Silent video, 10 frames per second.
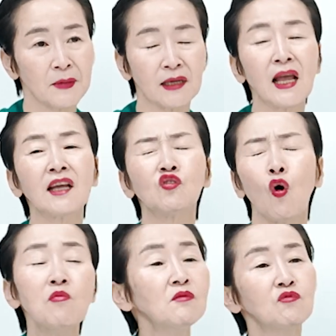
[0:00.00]
야당이
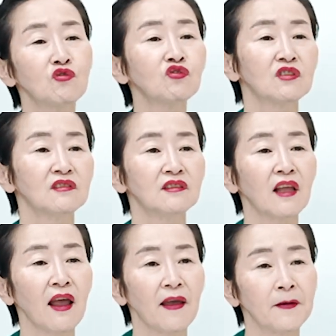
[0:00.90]
너무 물고
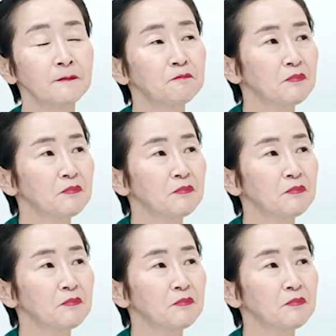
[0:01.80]
뜯는데